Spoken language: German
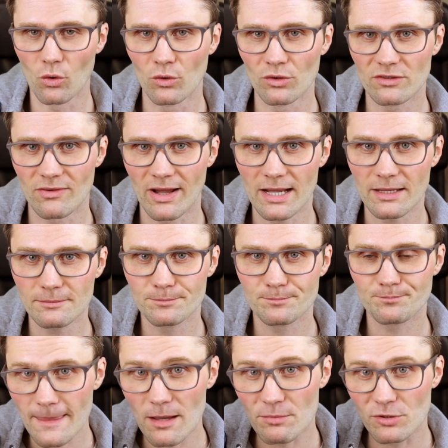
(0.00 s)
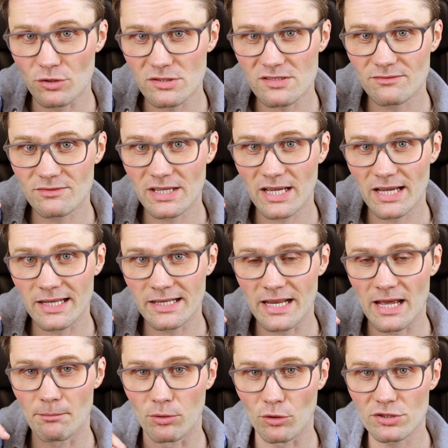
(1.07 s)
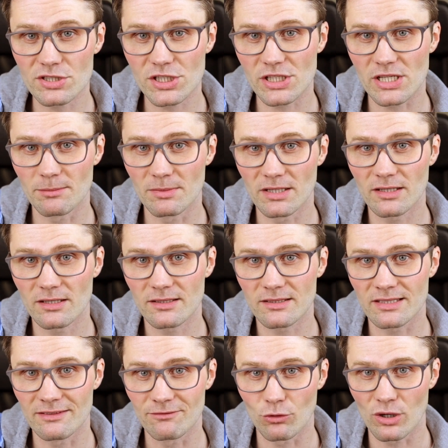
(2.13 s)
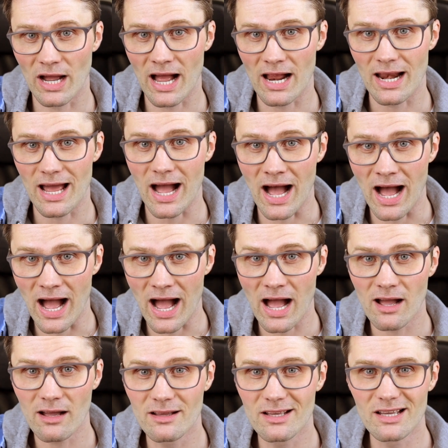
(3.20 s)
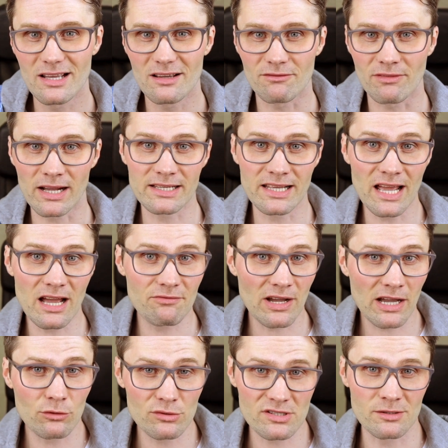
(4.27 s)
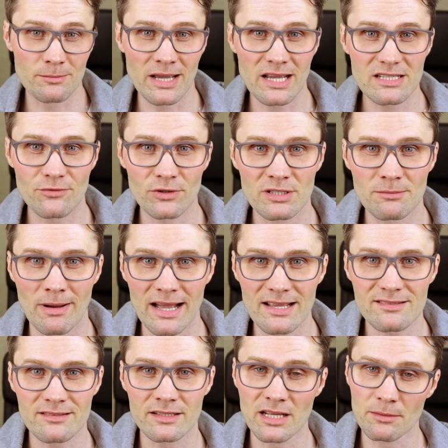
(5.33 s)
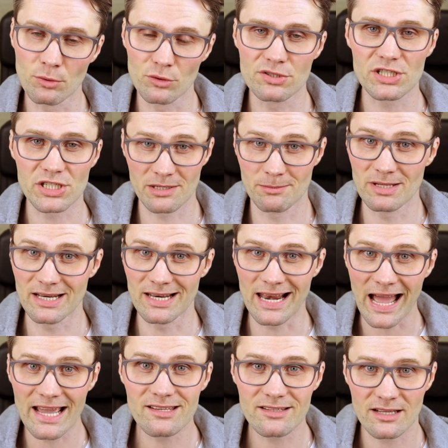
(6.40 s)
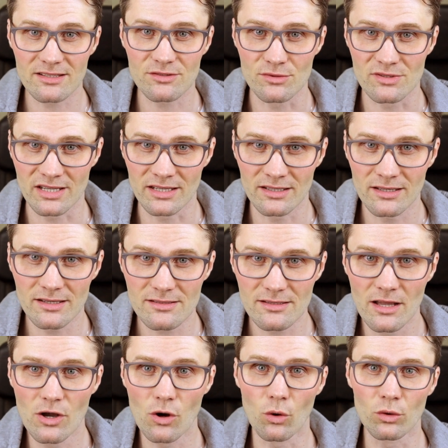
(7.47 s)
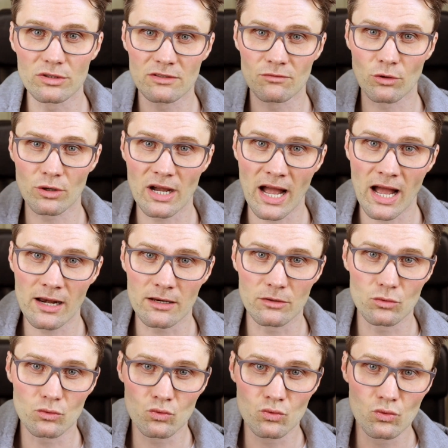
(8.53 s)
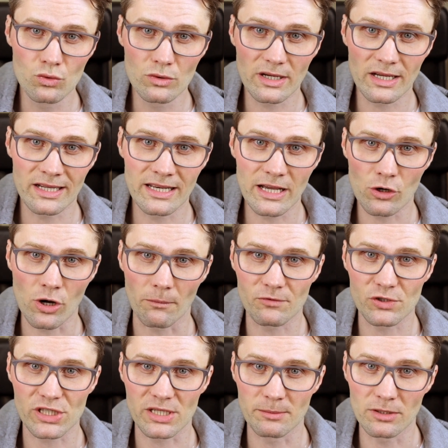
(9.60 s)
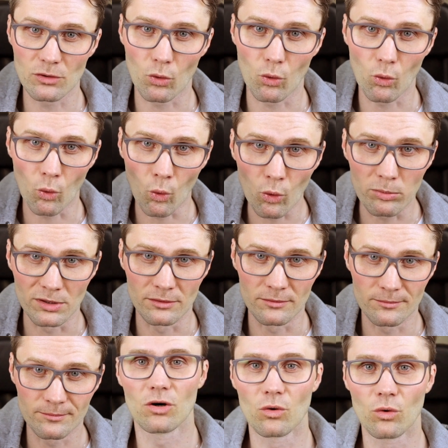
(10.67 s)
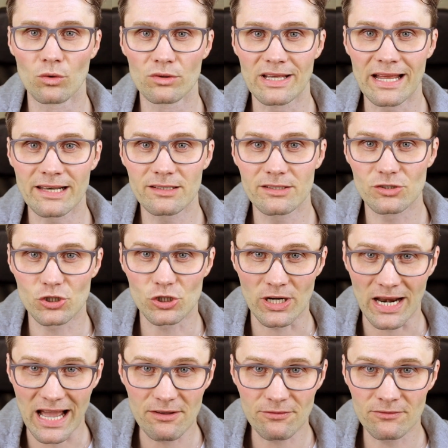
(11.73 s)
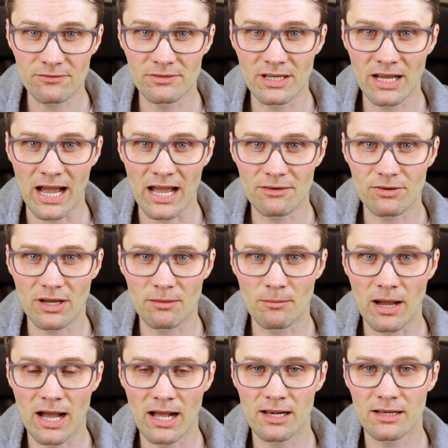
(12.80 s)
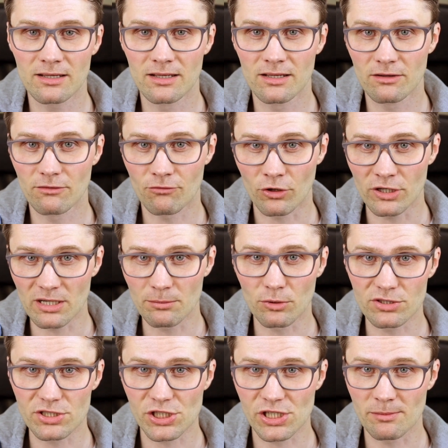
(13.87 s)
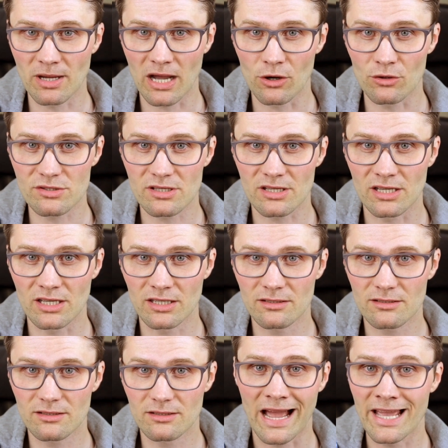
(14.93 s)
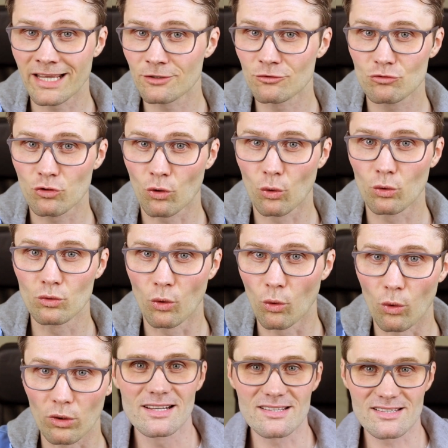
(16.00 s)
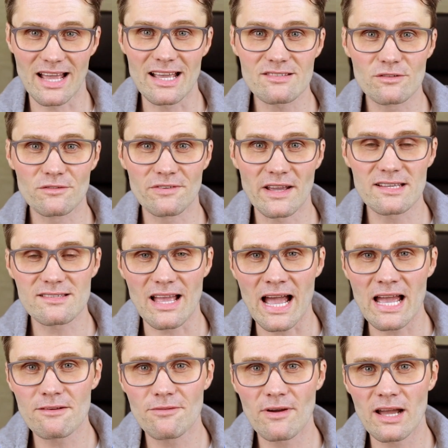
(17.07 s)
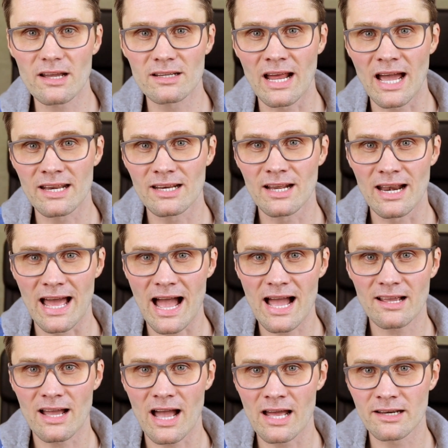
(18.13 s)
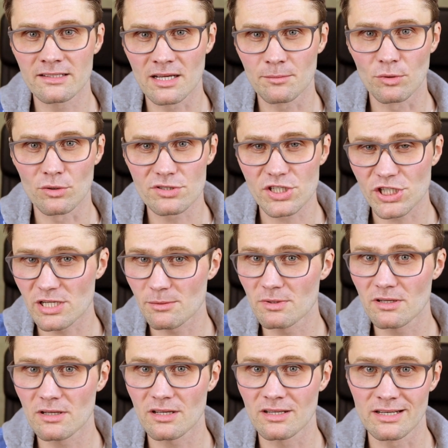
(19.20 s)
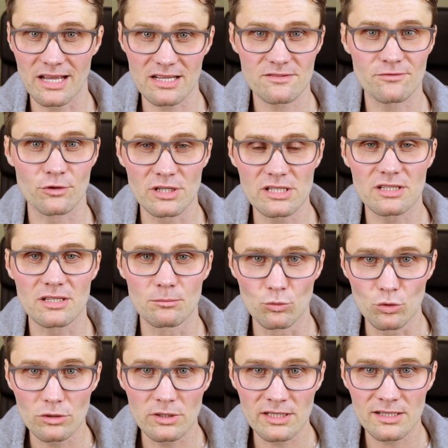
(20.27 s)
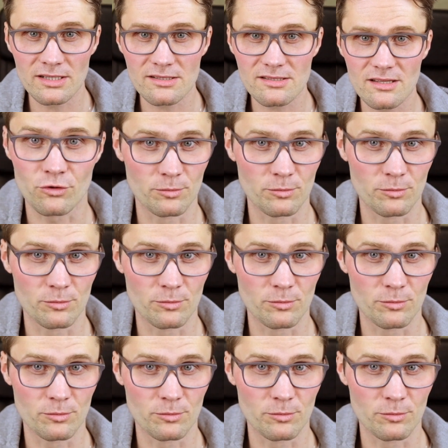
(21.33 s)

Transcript: Und zwar benutzen wir in der Bruststimme den Vokal A, weil der erfahrungsgemäß für die meisten in der Bruststimme leichter zu singen ist und den Vokal U in der Kopfstimme oben. Und dann schleifen wir einfach mal von der Bruststimme ausgehend einen Ton hoch. Das heißt, du fängst einfach in einer Lage an in der Bruststimme, in der es für dich gemütlich ist.